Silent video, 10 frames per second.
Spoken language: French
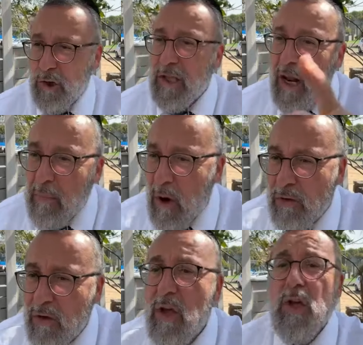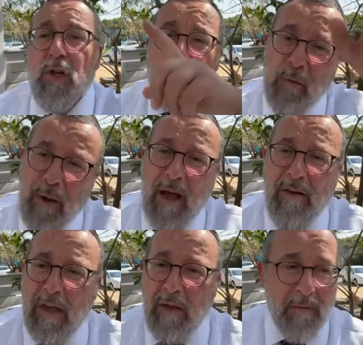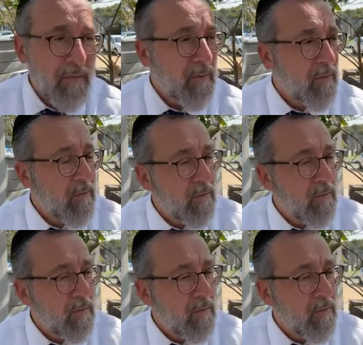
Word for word: Vous jetez la porte, je pars avec.